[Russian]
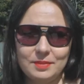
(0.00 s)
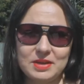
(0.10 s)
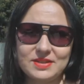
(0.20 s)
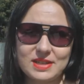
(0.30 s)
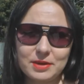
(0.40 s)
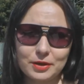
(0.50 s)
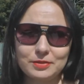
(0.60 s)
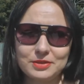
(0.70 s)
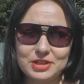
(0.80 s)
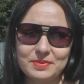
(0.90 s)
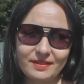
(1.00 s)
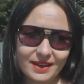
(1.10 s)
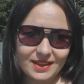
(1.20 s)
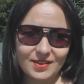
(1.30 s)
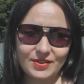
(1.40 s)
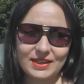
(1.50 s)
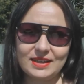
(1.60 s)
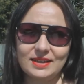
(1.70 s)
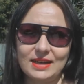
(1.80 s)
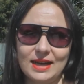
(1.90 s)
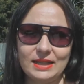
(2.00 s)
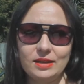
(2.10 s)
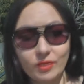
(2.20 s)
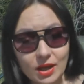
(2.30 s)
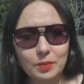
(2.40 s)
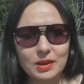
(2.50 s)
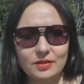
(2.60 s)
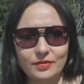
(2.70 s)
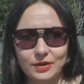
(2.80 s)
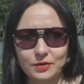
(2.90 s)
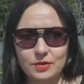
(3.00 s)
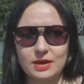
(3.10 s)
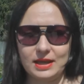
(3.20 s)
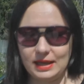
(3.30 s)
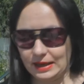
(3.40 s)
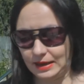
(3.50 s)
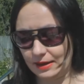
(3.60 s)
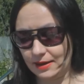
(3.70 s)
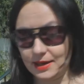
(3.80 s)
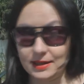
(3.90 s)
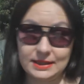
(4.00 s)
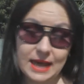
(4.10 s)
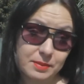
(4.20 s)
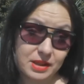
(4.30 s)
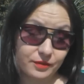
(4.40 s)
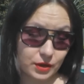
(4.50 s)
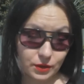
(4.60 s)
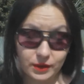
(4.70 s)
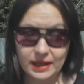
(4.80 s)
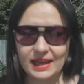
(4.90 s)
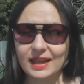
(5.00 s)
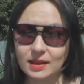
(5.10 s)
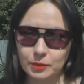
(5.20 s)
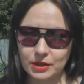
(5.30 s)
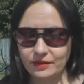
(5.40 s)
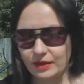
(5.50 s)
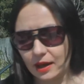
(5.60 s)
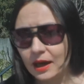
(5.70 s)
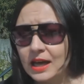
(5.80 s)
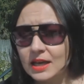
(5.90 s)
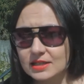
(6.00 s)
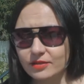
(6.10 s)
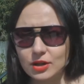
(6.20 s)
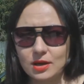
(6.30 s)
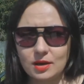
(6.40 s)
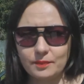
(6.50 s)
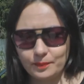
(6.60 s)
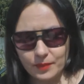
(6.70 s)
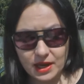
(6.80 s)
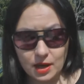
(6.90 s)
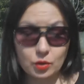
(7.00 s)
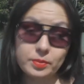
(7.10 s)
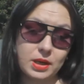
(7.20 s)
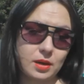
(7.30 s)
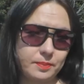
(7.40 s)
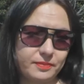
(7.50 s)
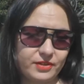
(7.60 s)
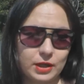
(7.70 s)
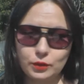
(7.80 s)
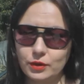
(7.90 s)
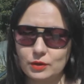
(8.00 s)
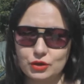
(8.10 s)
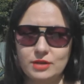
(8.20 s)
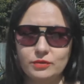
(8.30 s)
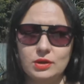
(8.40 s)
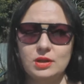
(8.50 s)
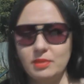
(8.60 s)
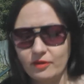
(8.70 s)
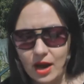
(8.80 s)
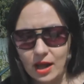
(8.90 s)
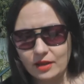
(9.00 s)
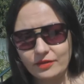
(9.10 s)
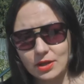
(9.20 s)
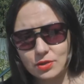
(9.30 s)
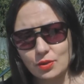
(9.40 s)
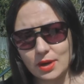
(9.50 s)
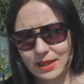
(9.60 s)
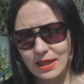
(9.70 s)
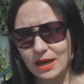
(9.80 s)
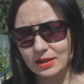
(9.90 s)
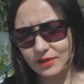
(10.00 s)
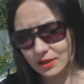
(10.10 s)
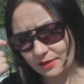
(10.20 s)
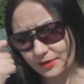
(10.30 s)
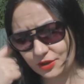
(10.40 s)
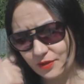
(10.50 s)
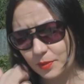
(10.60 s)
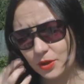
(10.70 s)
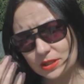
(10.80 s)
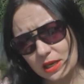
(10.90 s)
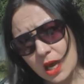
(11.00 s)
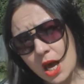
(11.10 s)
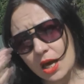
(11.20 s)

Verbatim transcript: Ребят, всем огромнейший привет! Вы на канале Дневник Милы Френо, и э, я Мила Френо, и это мой дневник. Сегодня моя рубрика, в которую я уже давно не добавляла видео, это ответы на ваши вопросы.